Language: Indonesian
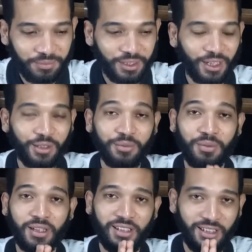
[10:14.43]
jangan
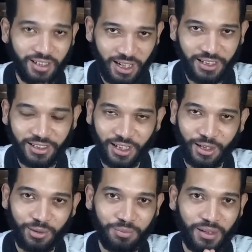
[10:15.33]
lupa di like
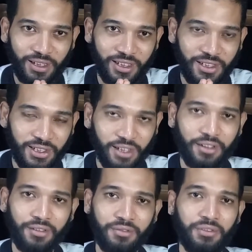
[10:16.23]
jangan lupa di
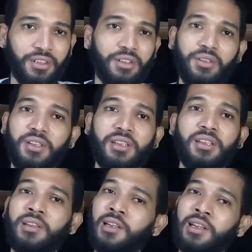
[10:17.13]
share video ini